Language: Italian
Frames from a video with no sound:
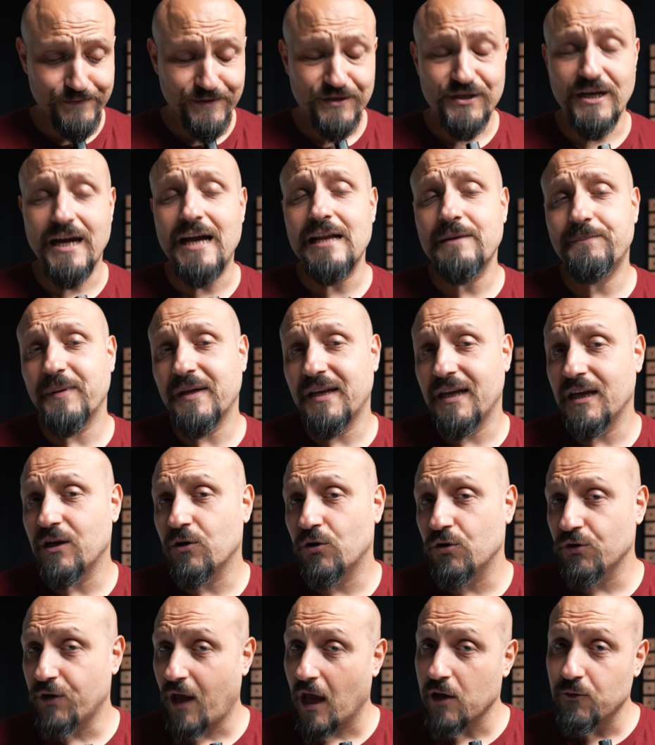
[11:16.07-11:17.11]
C'è il
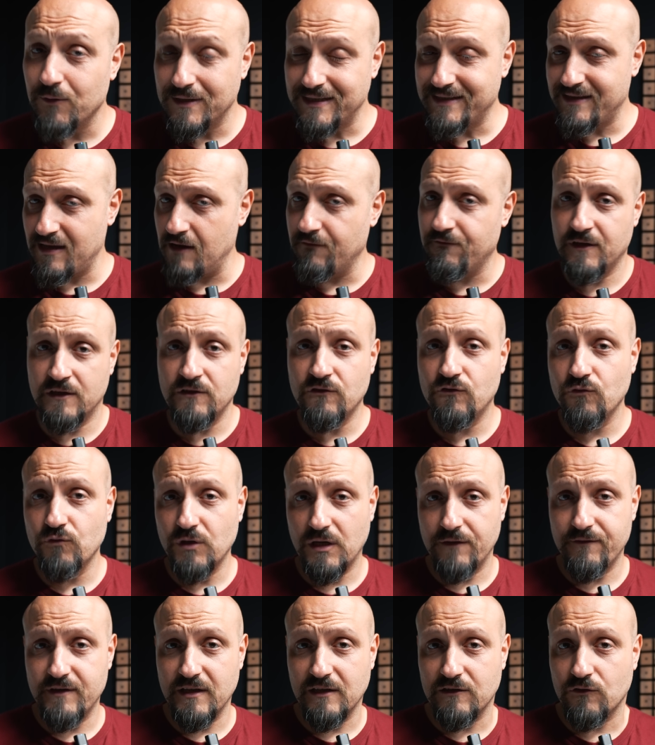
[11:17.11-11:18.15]
pericolo che queste
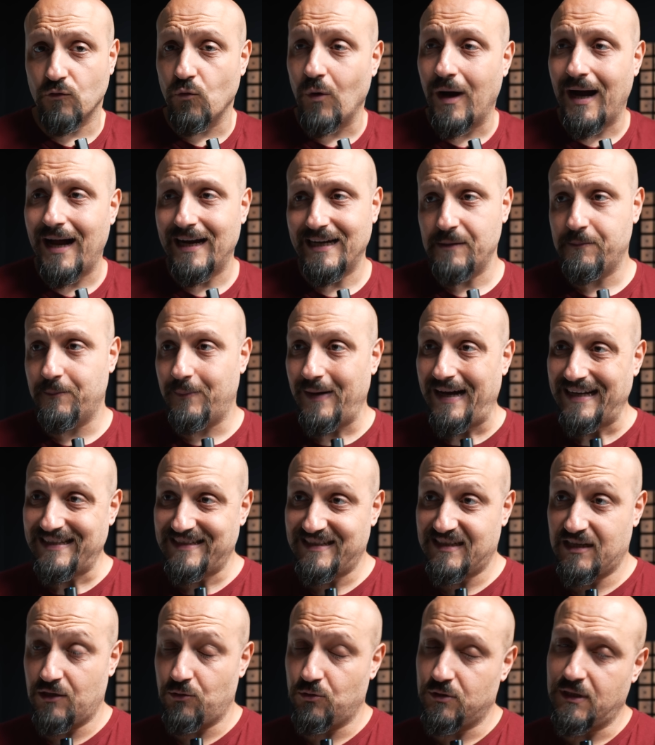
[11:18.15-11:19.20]
avventure virtuali
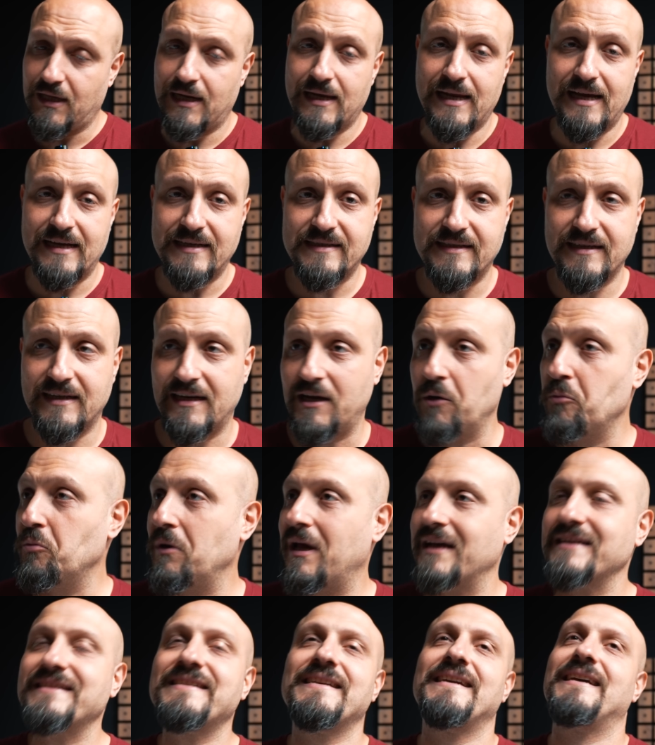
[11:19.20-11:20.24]
passino dall'essere
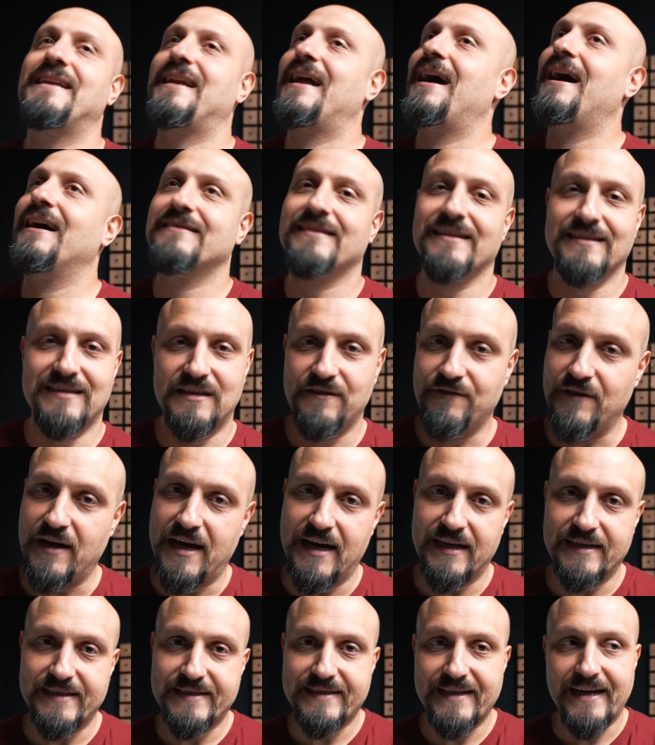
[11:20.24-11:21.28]
una serata
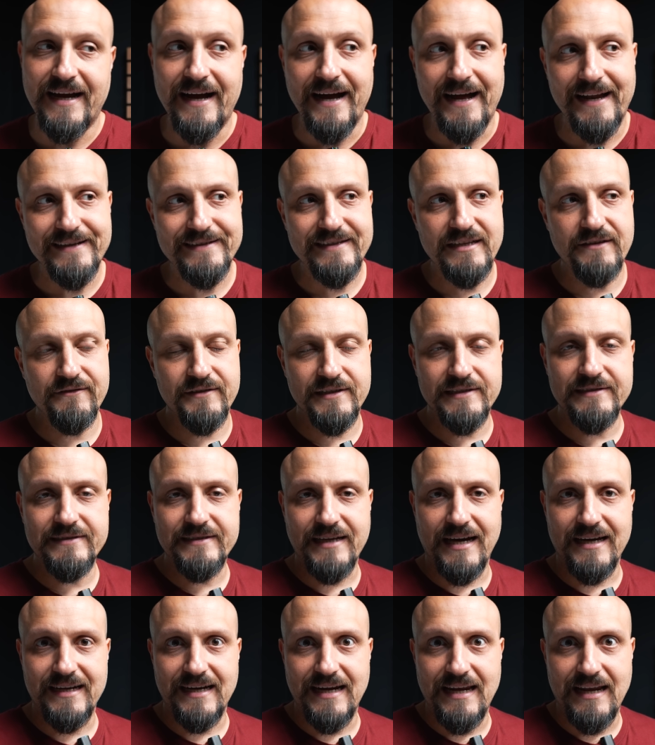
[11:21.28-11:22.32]
diversa al
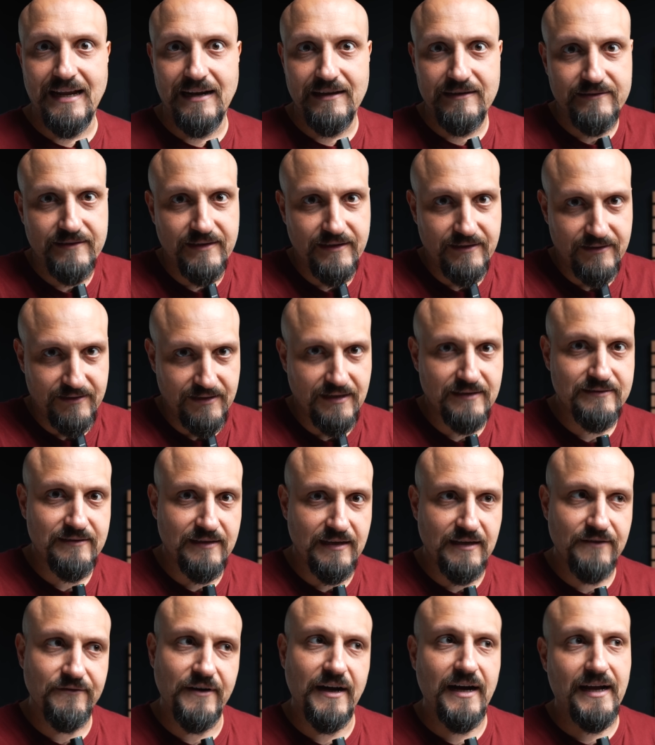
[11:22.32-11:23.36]
diventare
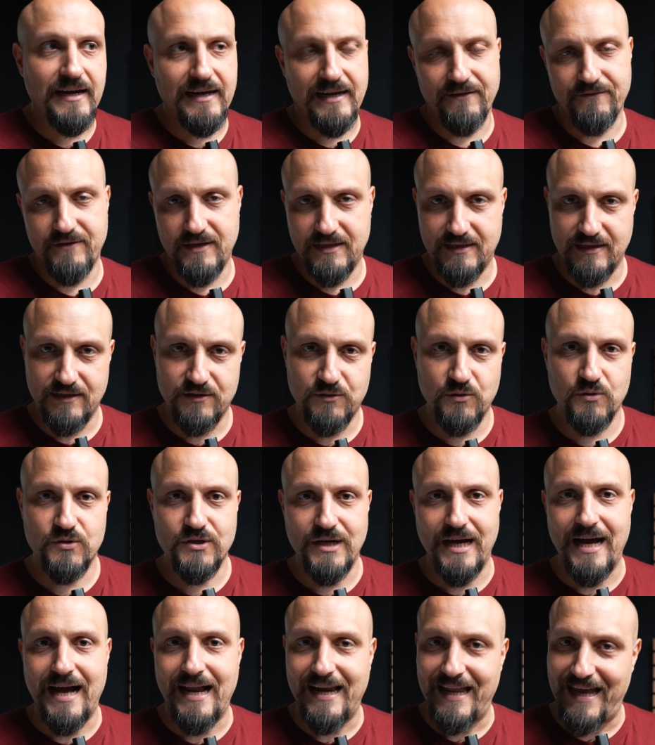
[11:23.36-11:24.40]
l'alternativa alla vita
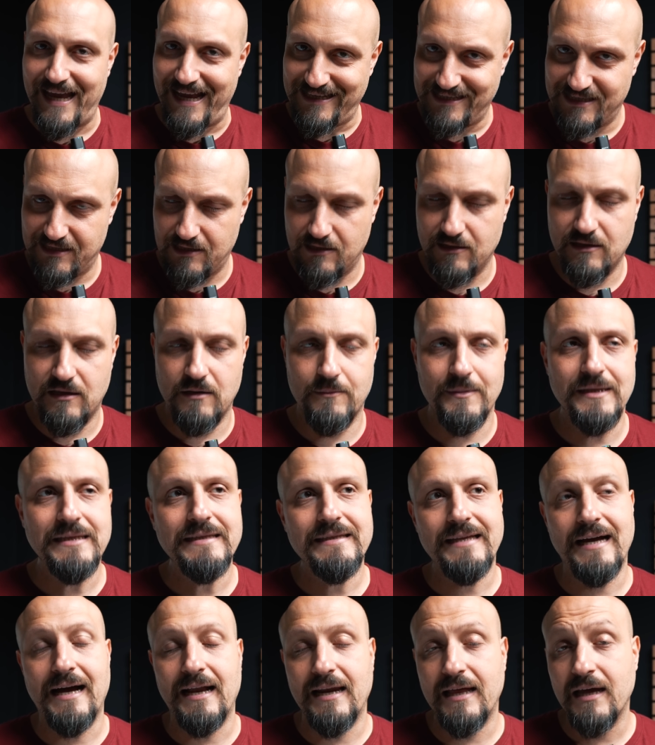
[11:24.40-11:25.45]
sociale e
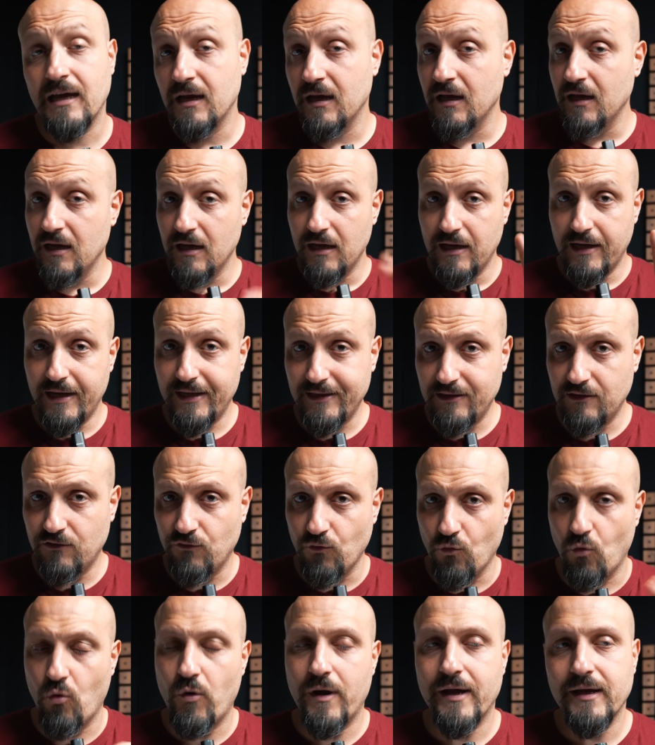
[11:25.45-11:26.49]
sentimentale. E
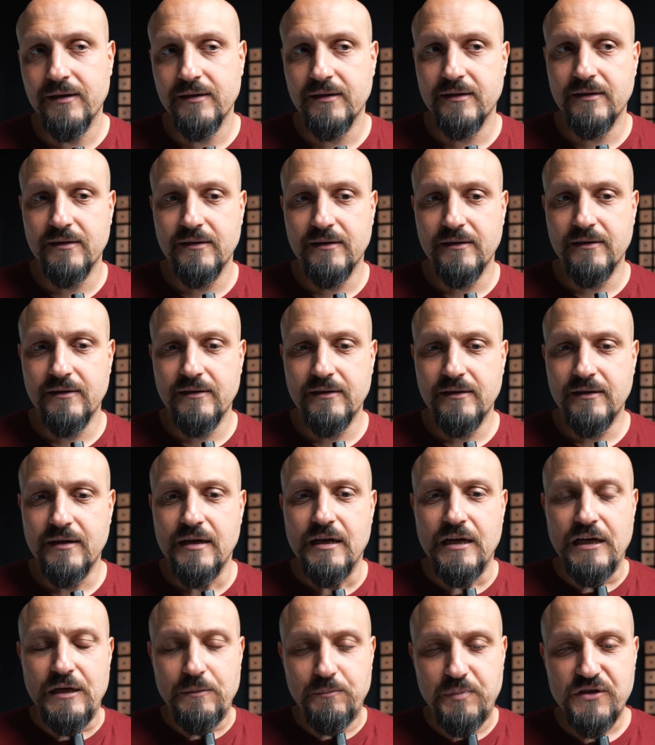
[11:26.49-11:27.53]
2.
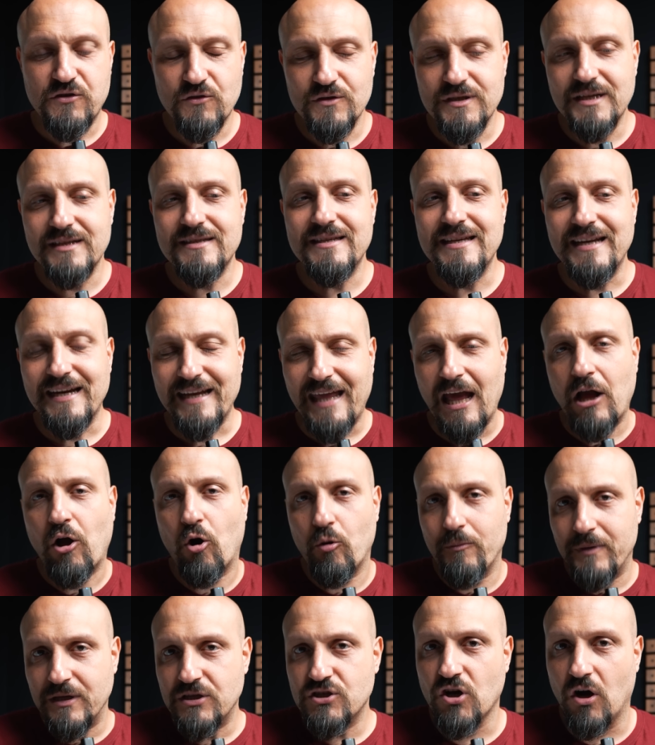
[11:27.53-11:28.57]
Bisogna dire che
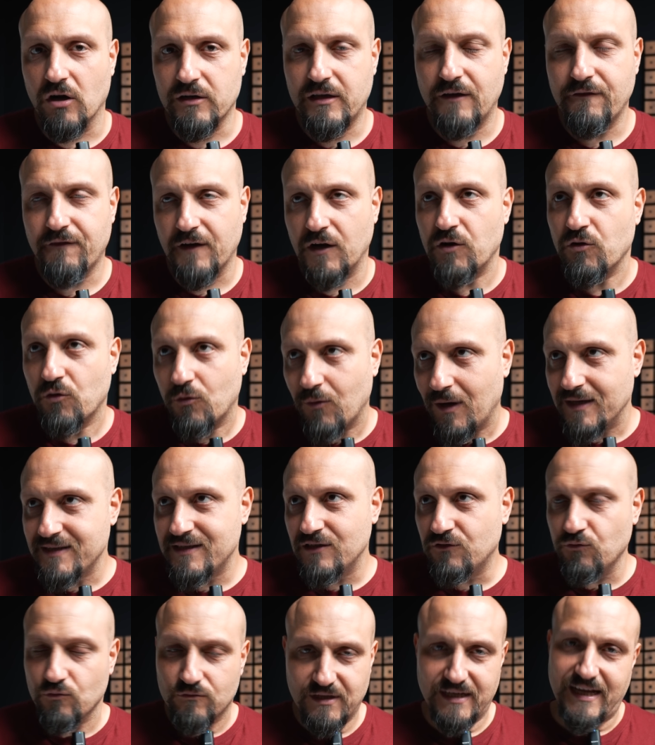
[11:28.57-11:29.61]
come giochi fanno quasi
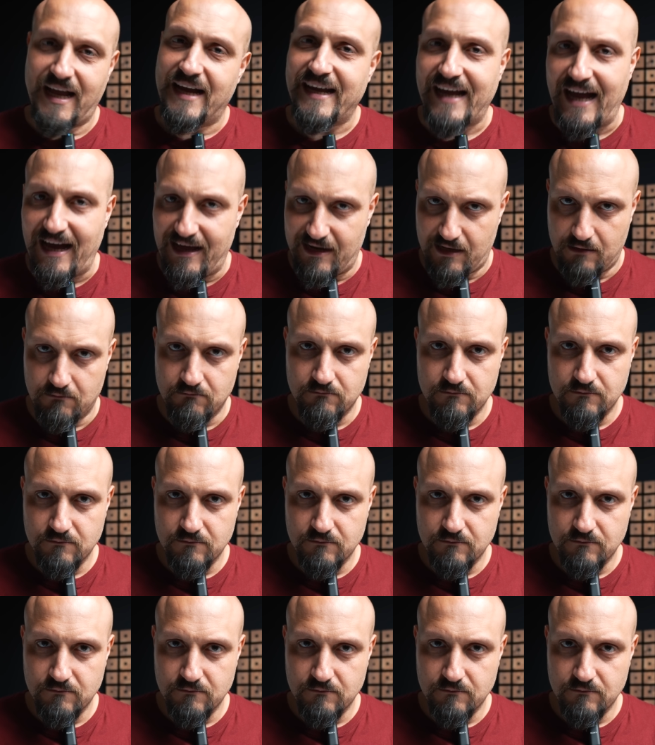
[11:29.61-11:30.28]
tutte cagare.